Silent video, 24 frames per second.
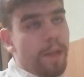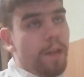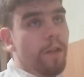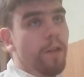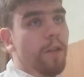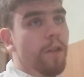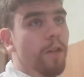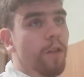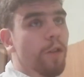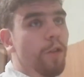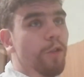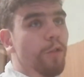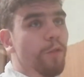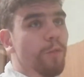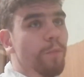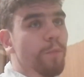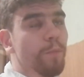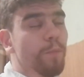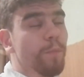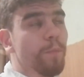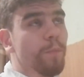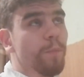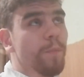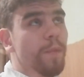
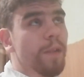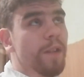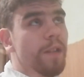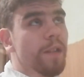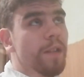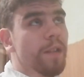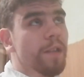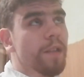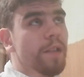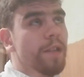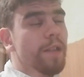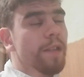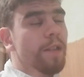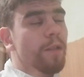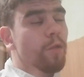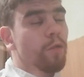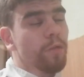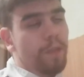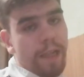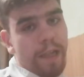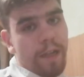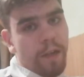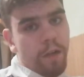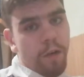e,
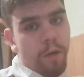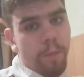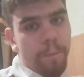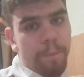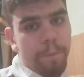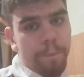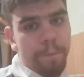lutego.